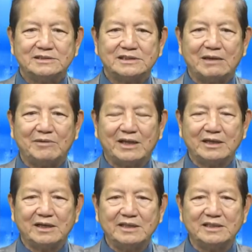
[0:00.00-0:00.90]
xem là
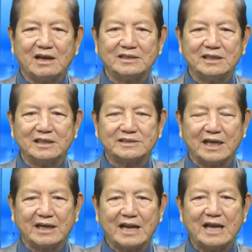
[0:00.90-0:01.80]
những cái lý do gì đã
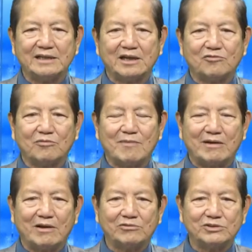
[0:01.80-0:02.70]
xảy ra những cái cuộc
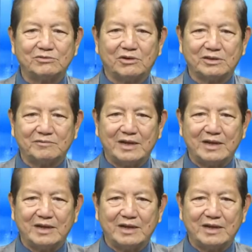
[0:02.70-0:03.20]
bạo động xung đột,